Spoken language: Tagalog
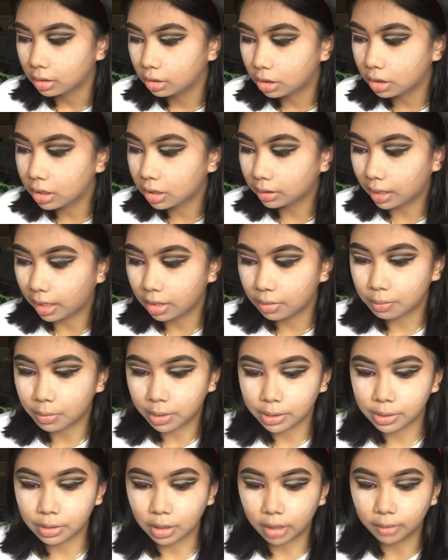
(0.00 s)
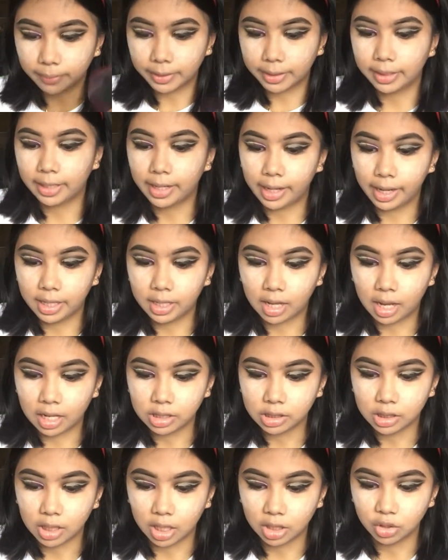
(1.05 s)
doon na tayo mag-start maglagay ng
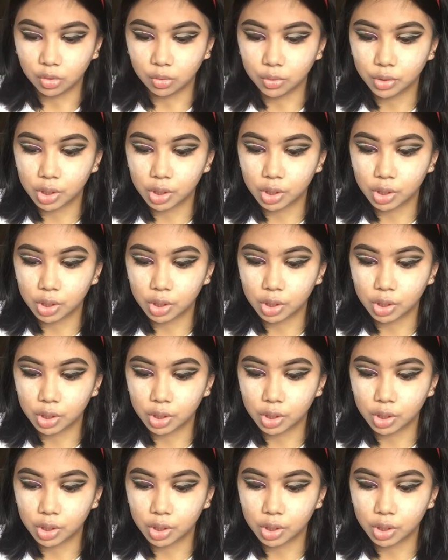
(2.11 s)
eyeshadow.